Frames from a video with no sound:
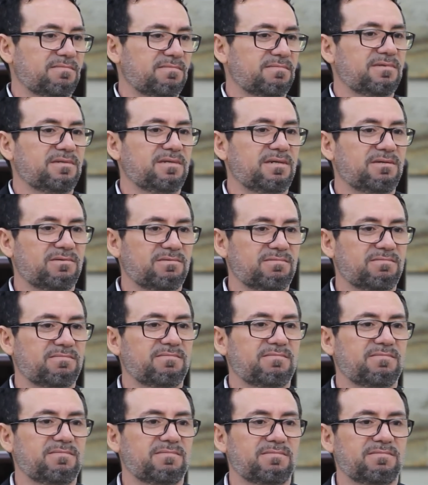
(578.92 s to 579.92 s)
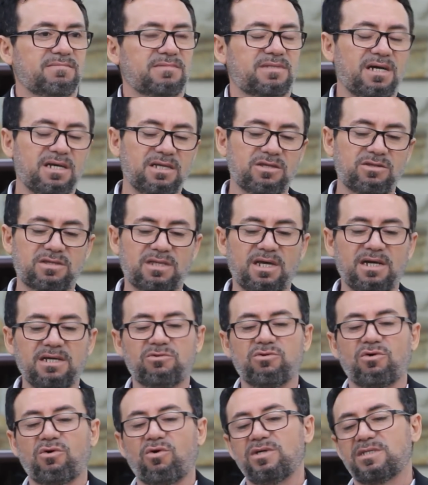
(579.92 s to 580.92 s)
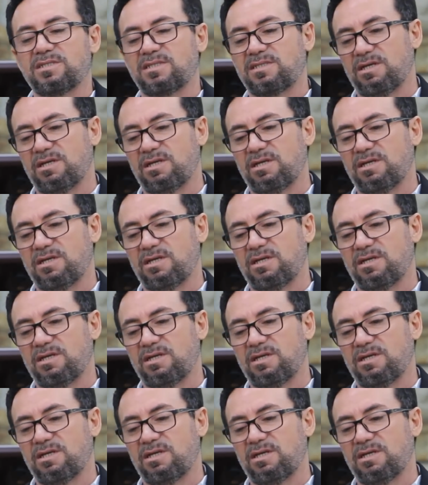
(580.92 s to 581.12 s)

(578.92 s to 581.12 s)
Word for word: Entendeu? Tanto, tanto coisas